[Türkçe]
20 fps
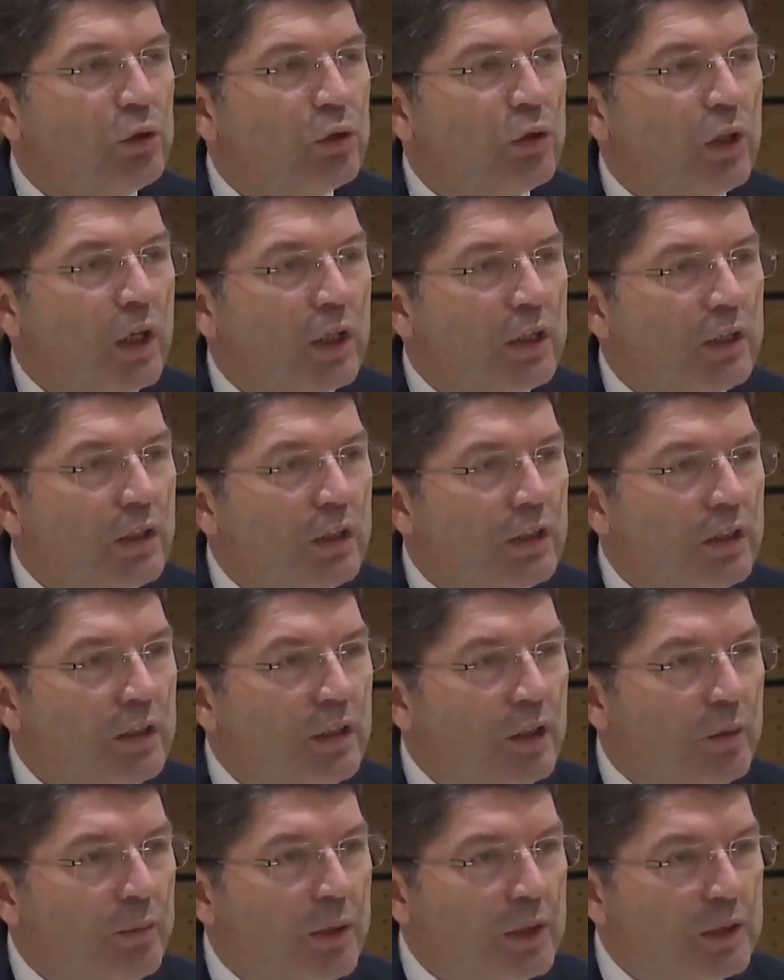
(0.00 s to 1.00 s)
Çocuk
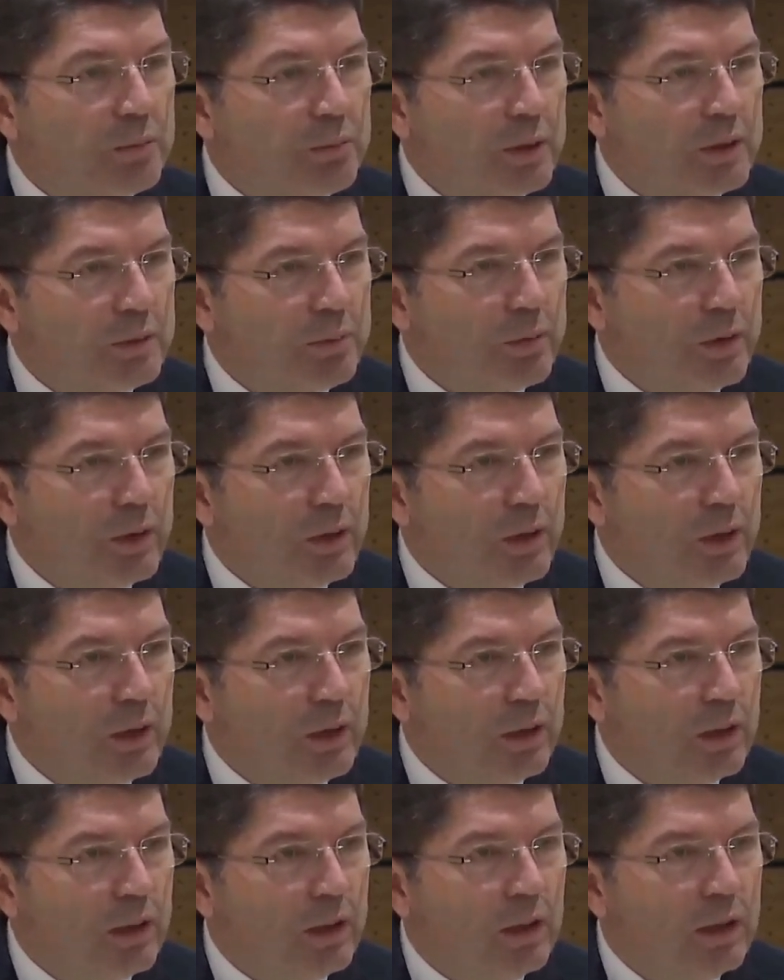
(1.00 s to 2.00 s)
hakları diye bas bas
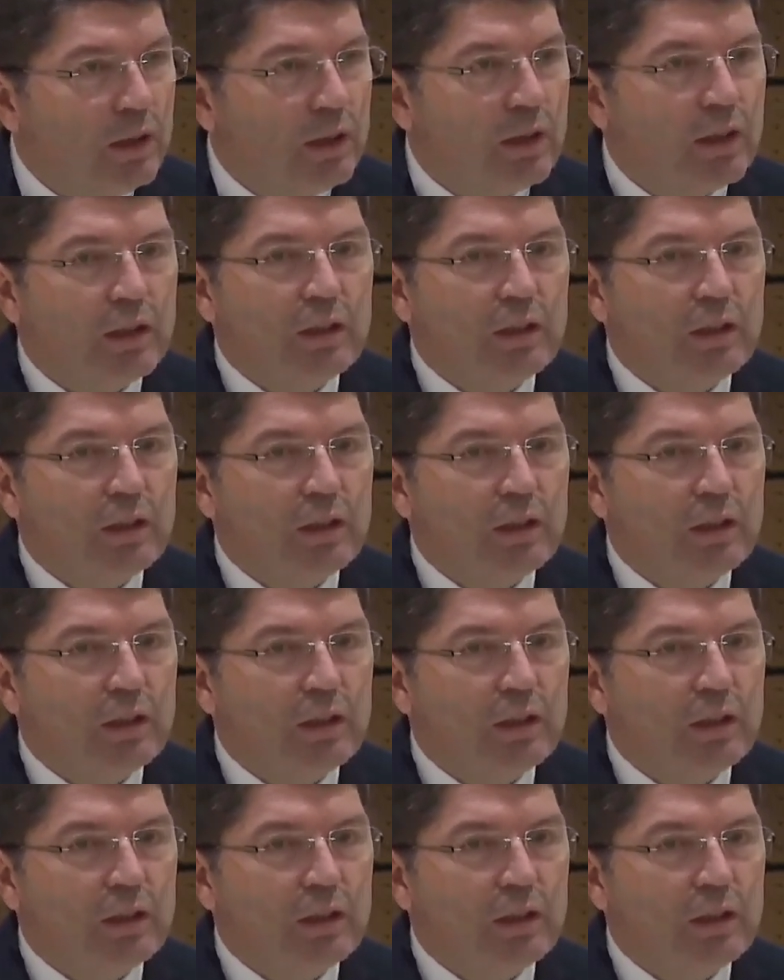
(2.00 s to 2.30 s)
bağıran,